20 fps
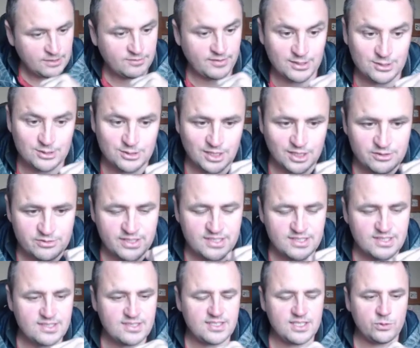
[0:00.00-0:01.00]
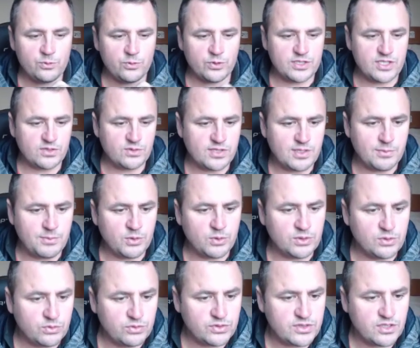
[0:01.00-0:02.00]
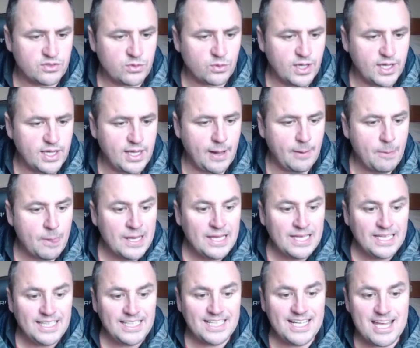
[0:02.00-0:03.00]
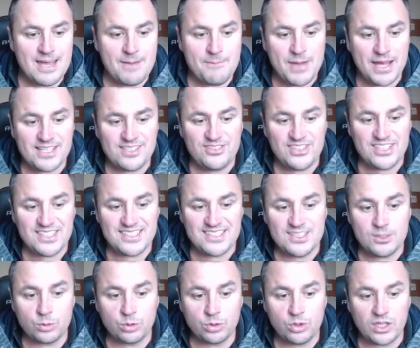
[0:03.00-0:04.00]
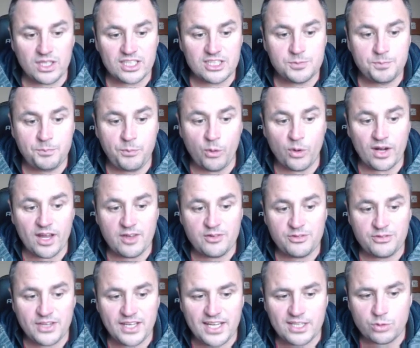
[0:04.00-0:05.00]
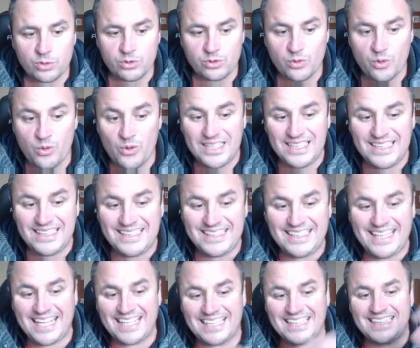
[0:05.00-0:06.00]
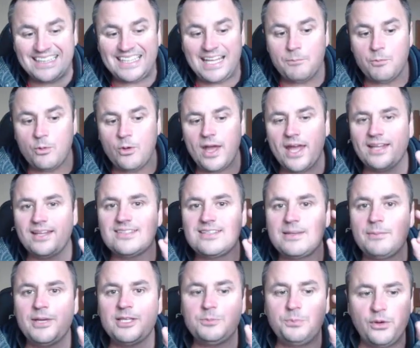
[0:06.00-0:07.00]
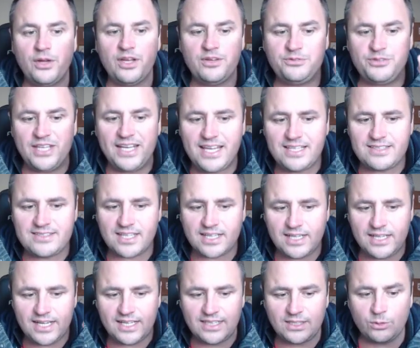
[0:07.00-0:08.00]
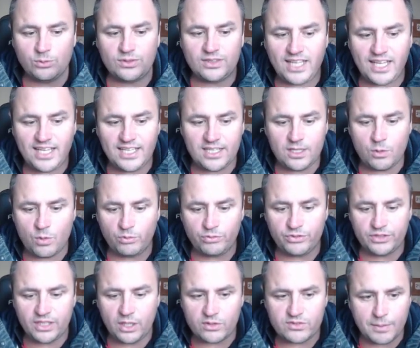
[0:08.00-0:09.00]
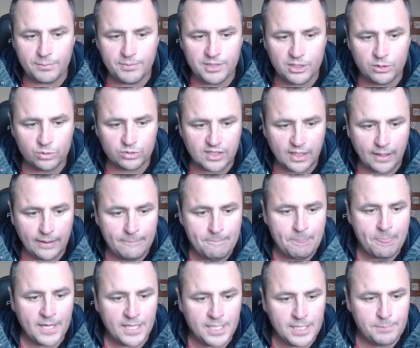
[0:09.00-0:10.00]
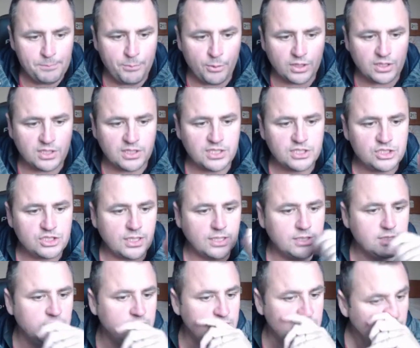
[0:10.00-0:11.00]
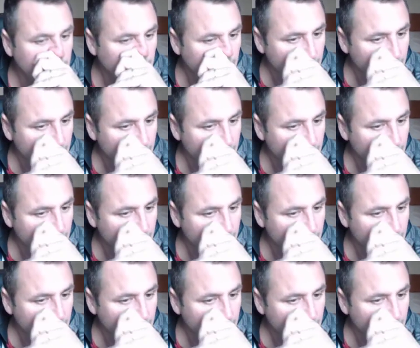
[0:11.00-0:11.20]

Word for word: Faz isso aí vezes 5, vocês vão saber quanto vocês vão ganhar. E ganha mais 25 dólares por referência, 80 moedas a mais por referência, galera. Então tem que convidar os amigos, tá? Importante, tá, gente?